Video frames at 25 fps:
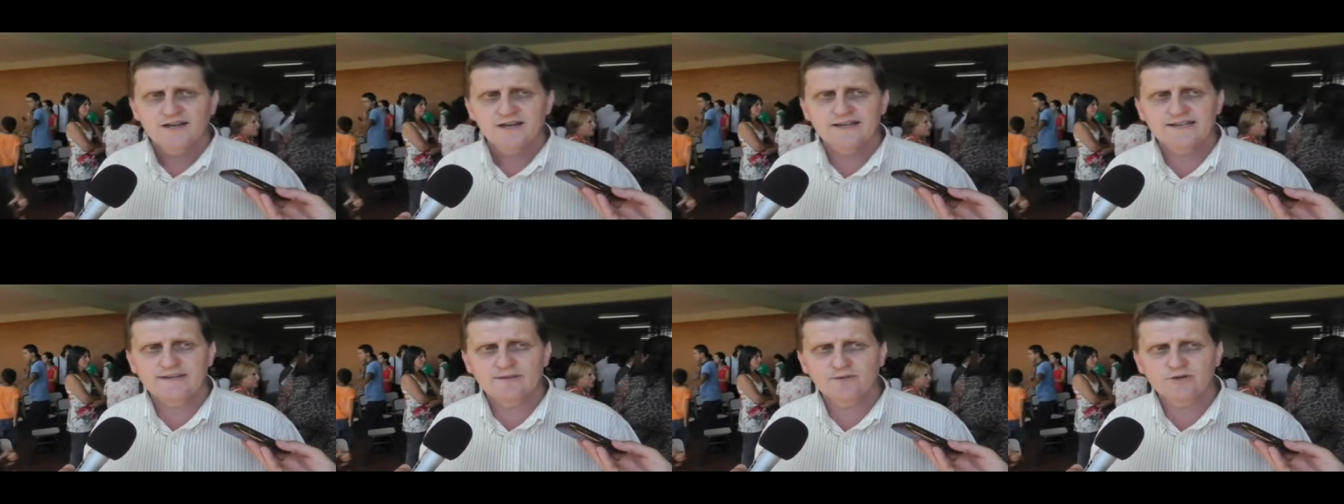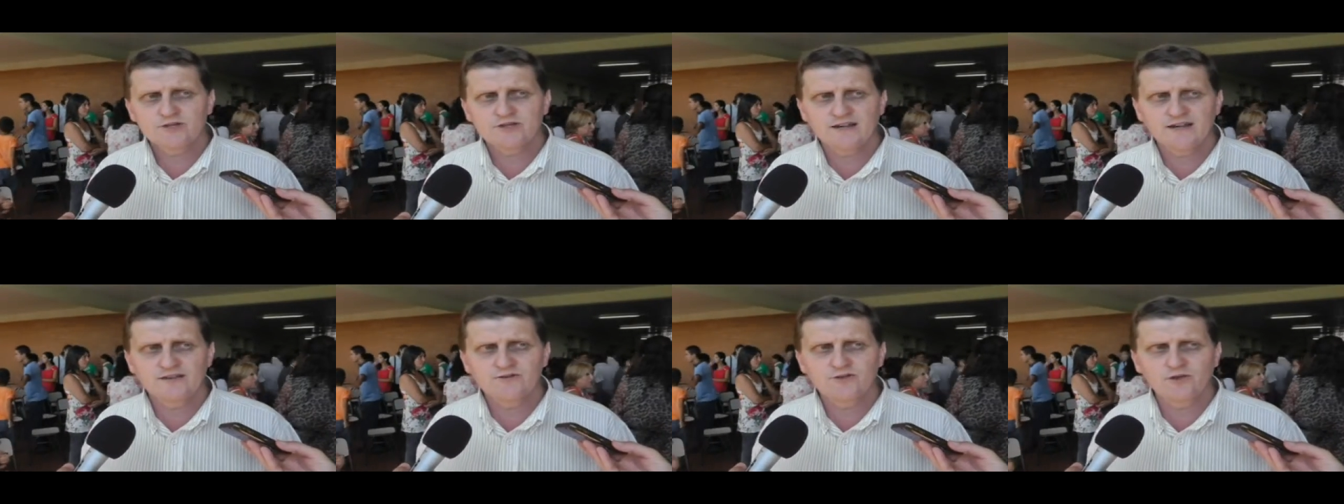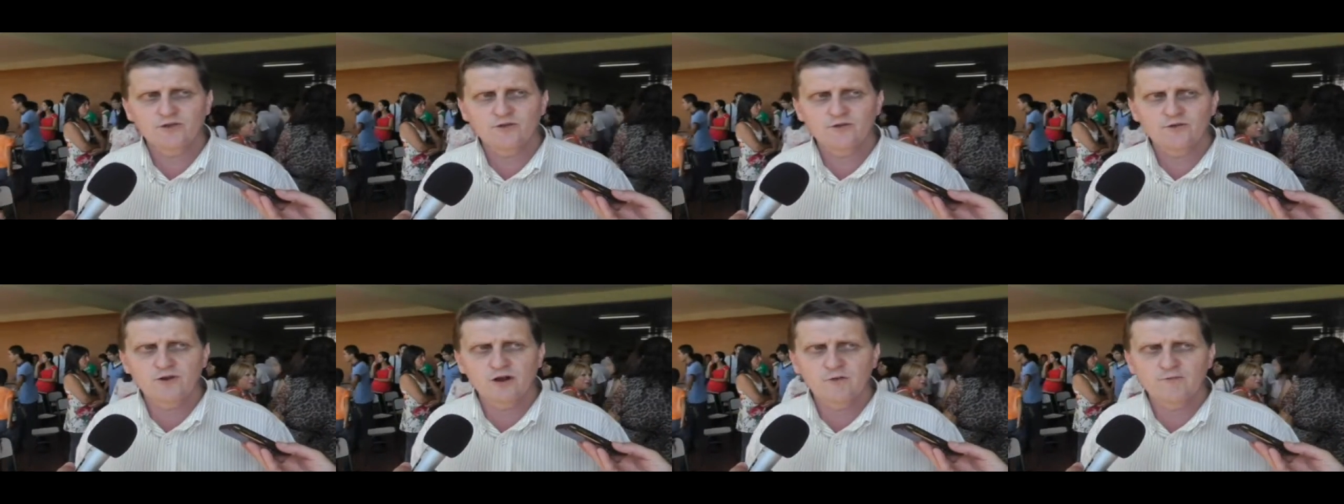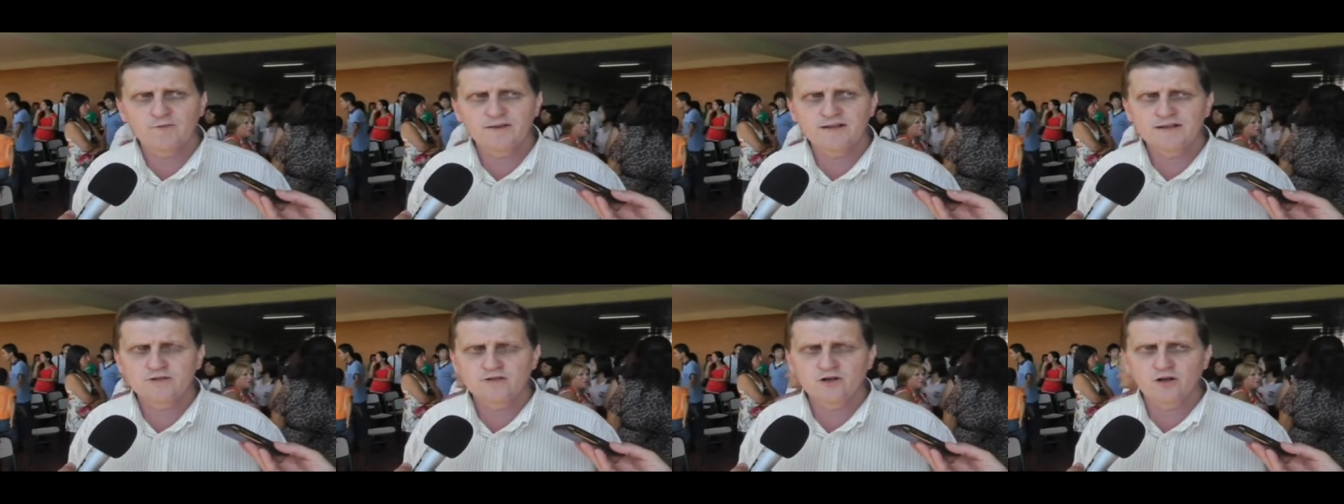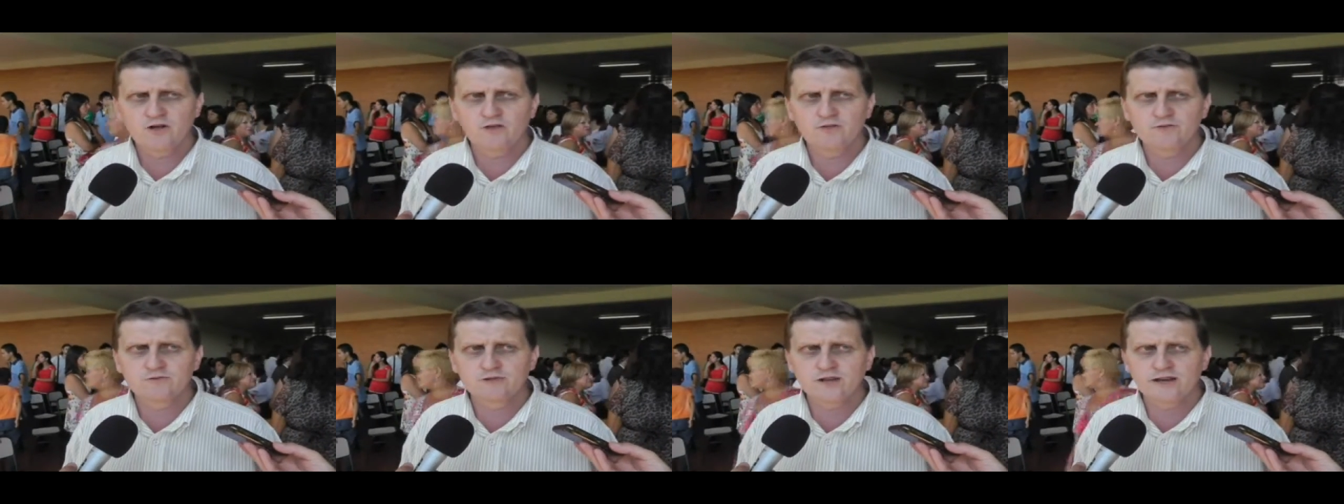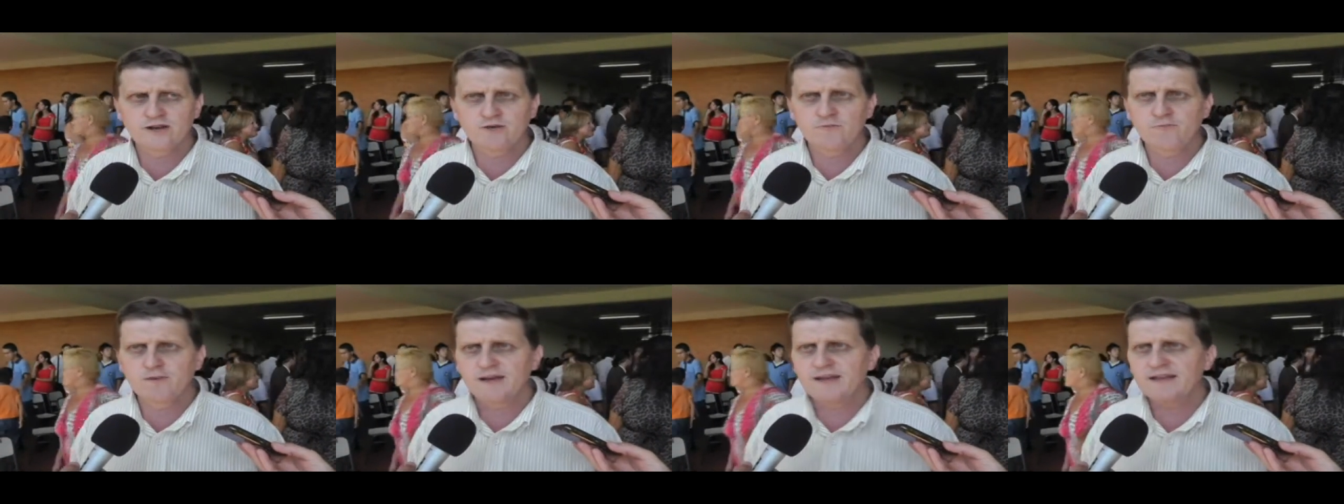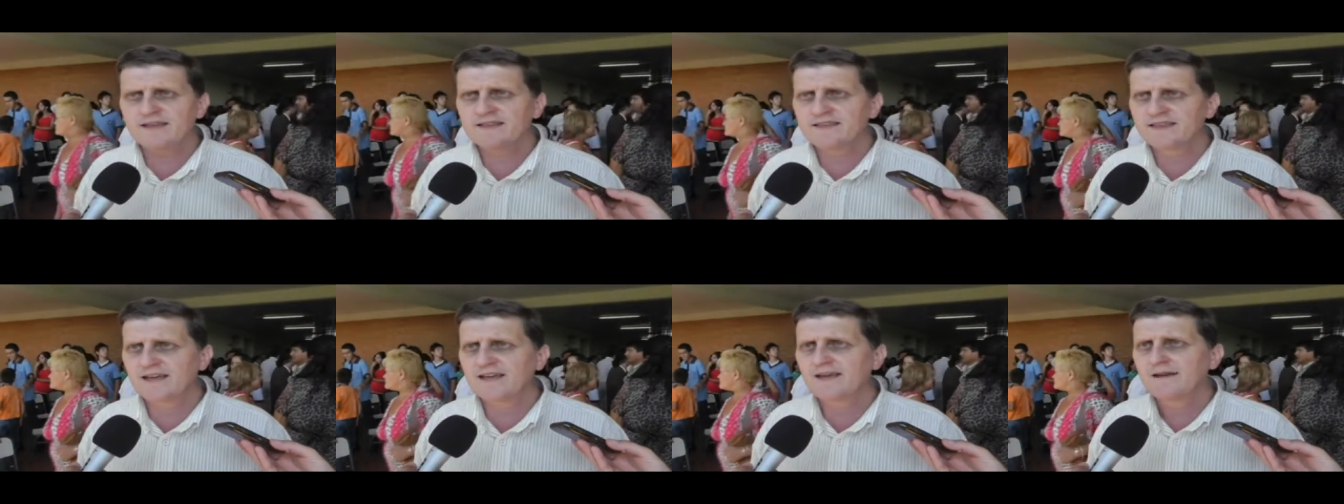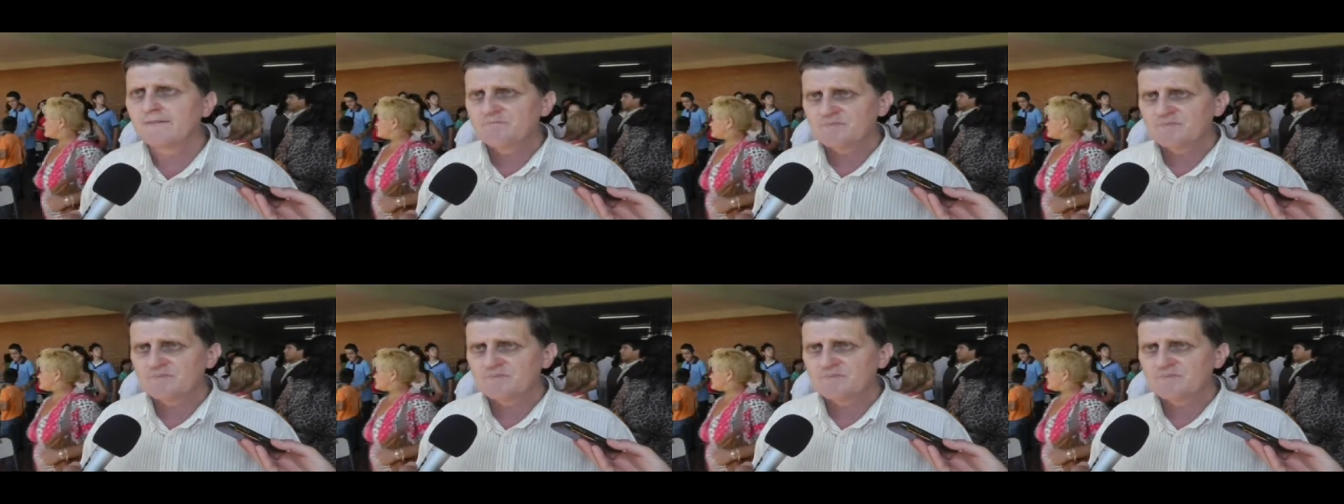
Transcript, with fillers: Estamos hablando de un aumento de entre un 20